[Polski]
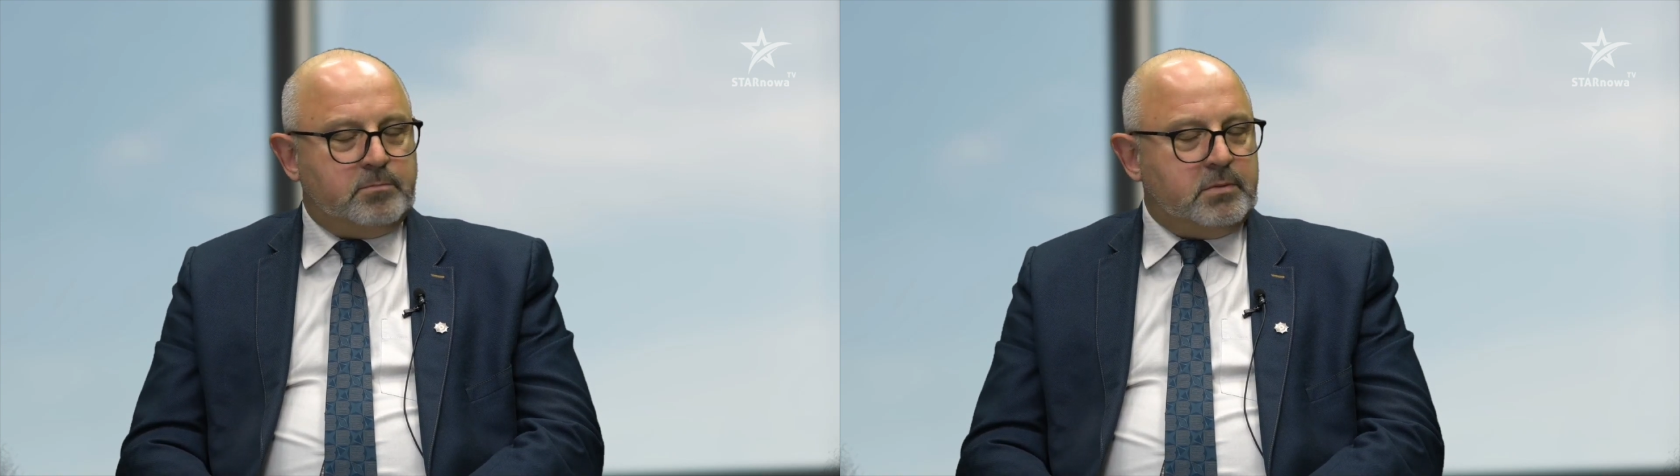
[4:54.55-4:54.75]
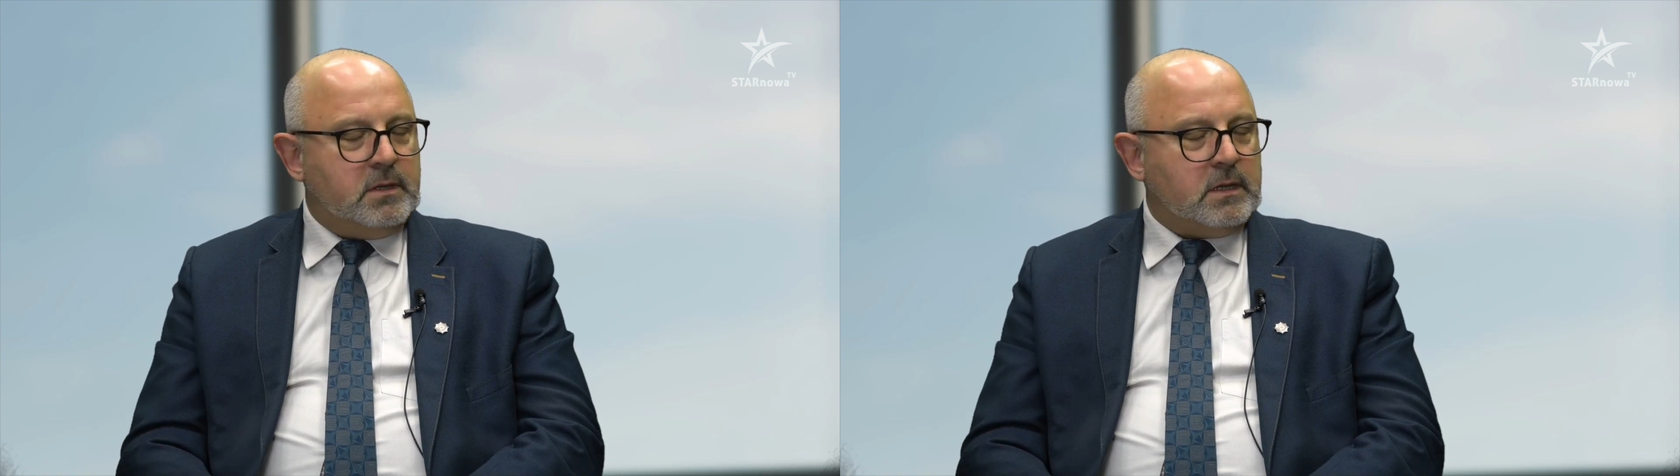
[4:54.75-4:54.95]

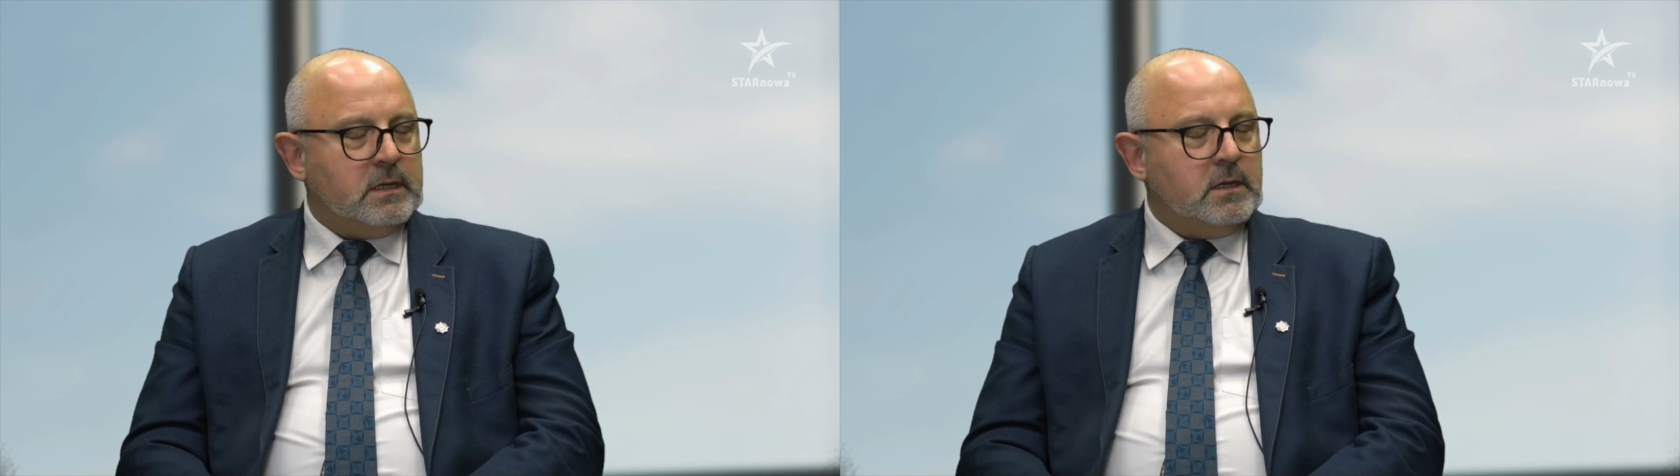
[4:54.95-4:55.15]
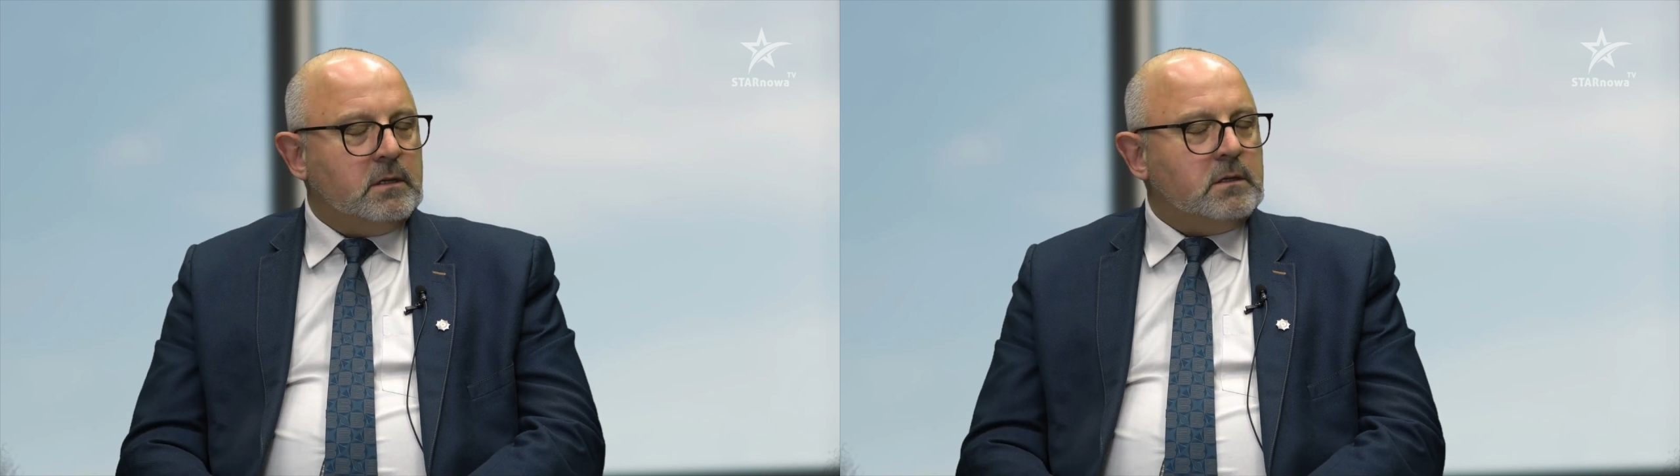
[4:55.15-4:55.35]
opiniach,
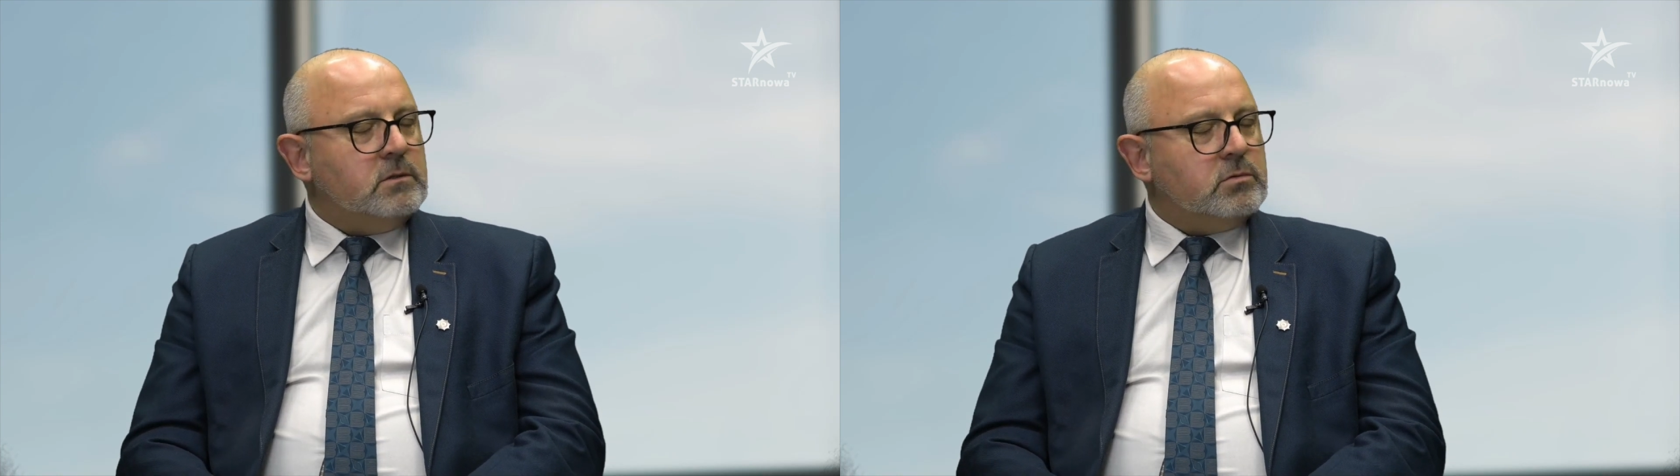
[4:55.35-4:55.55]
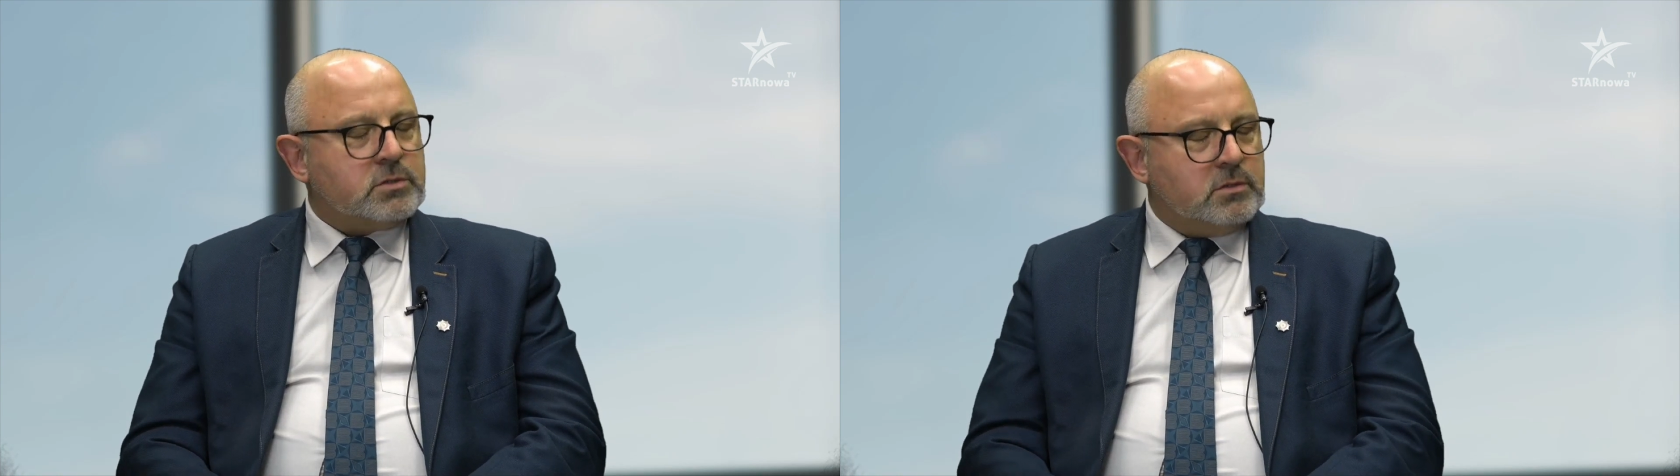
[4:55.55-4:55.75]

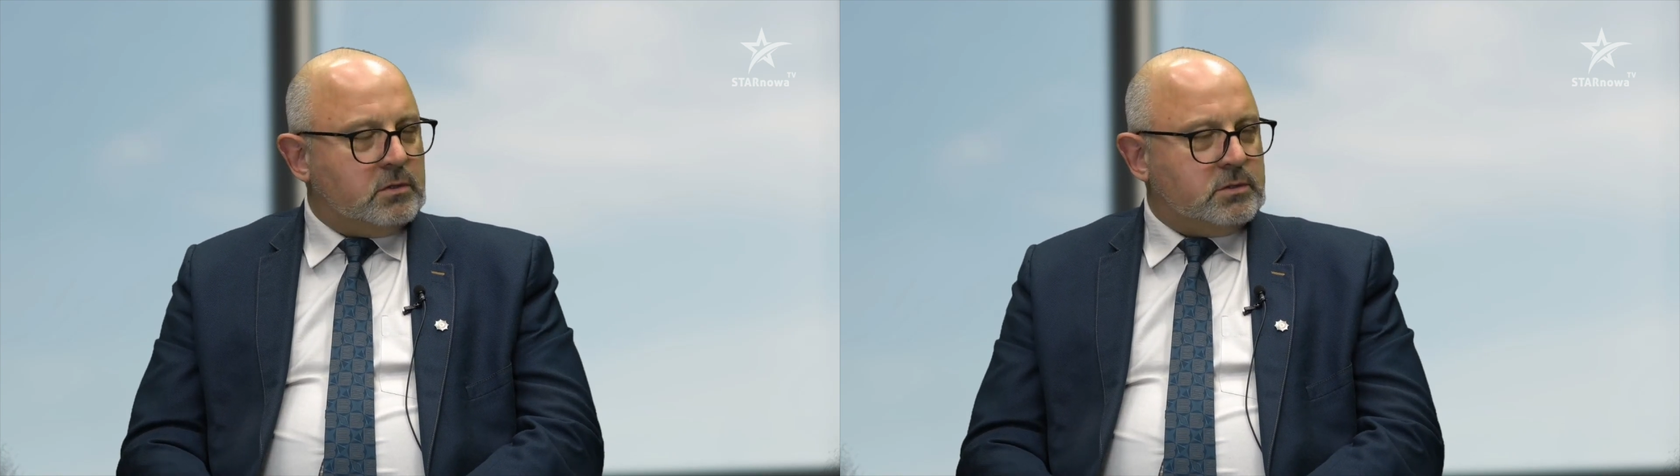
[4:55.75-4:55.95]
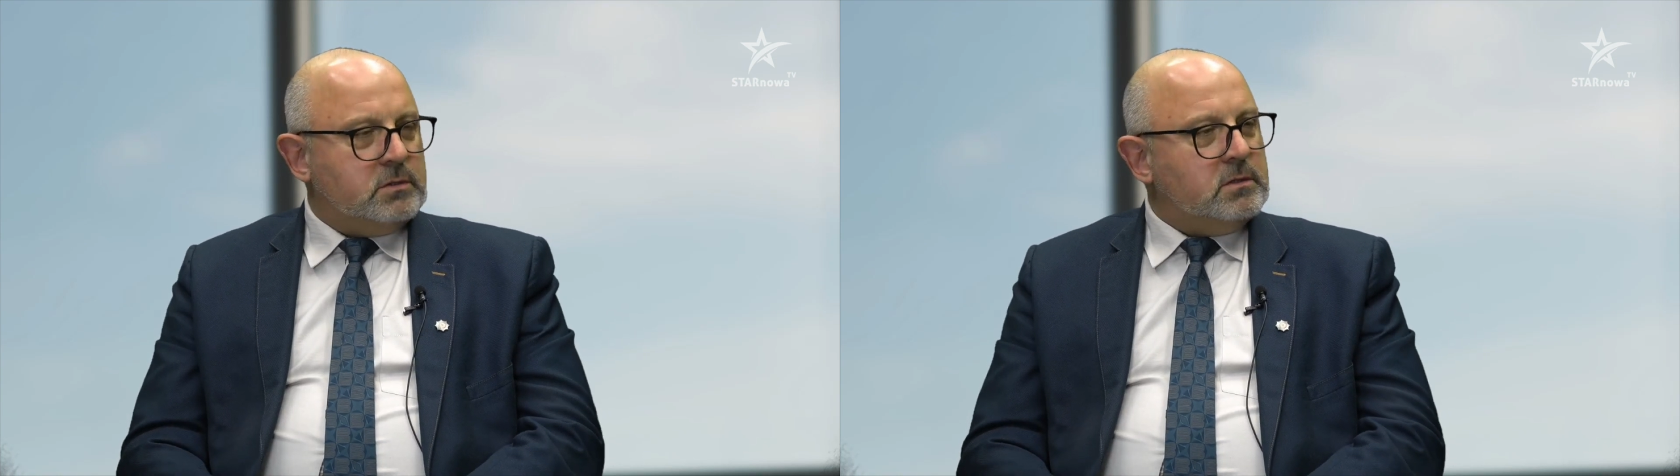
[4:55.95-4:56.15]
już dość.